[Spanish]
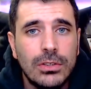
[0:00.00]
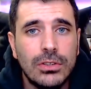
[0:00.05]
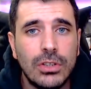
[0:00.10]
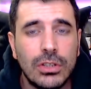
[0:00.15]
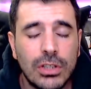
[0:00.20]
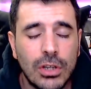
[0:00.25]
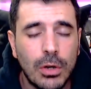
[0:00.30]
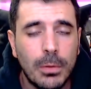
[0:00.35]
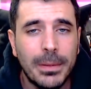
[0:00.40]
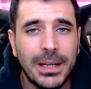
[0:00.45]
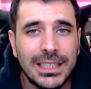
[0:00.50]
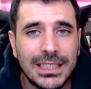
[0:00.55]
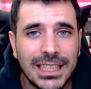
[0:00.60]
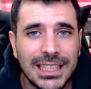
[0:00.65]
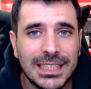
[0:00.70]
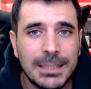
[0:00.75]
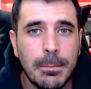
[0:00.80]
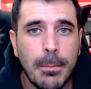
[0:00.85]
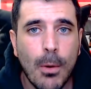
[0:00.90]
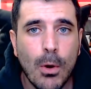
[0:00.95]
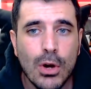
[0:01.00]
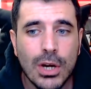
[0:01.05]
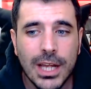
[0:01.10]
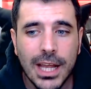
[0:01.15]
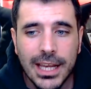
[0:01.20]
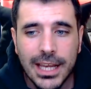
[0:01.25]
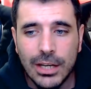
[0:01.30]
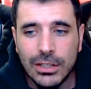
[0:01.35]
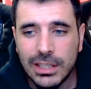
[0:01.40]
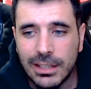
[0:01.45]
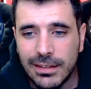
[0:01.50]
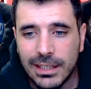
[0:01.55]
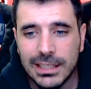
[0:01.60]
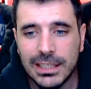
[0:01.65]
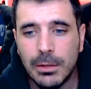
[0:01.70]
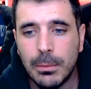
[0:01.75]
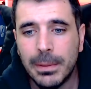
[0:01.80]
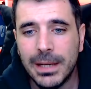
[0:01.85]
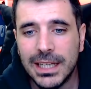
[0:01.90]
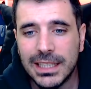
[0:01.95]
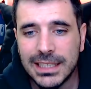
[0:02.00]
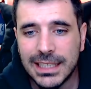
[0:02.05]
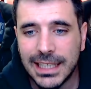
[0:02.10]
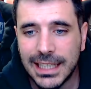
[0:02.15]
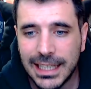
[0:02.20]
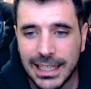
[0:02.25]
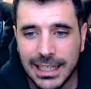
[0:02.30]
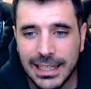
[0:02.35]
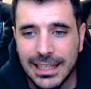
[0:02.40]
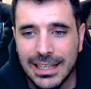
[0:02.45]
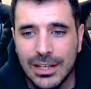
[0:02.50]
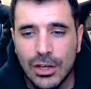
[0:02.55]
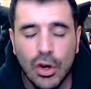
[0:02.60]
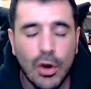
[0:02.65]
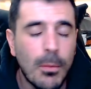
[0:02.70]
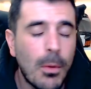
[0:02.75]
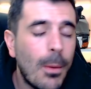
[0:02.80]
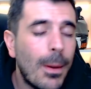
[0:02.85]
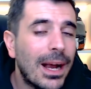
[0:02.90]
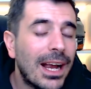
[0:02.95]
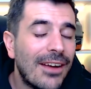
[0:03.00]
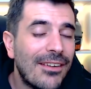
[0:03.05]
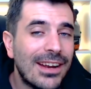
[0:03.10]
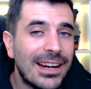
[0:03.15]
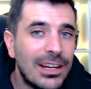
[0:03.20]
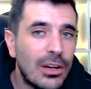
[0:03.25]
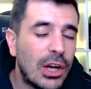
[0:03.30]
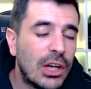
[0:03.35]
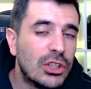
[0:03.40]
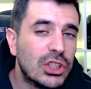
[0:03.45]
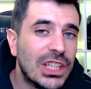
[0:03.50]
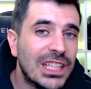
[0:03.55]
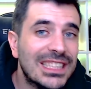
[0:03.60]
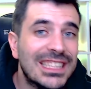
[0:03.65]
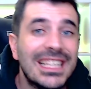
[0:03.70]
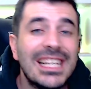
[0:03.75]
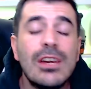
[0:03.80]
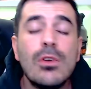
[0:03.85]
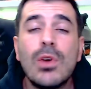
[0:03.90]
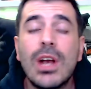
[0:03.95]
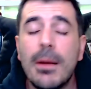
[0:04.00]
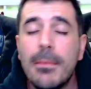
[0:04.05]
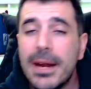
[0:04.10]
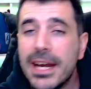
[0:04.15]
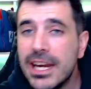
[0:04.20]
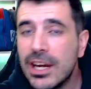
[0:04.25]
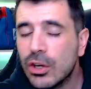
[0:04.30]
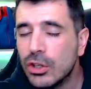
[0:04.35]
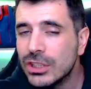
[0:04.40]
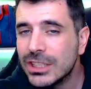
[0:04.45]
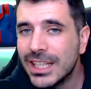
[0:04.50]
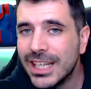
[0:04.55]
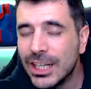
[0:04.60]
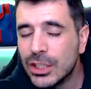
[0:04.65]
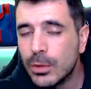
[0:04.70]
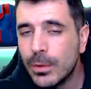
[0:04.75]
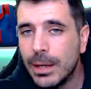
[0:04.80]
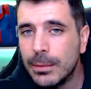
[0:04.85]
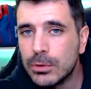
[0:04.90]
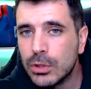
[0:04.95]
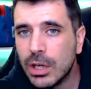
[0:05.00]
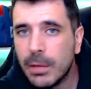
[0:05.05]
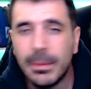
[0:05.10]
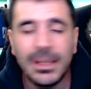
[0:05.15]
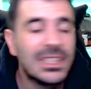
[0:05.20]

no te lo pienses, porque quiero saber si opinas que cómo va a acabar la cosa, si Luca Marini conseguirá subir a MotoGP,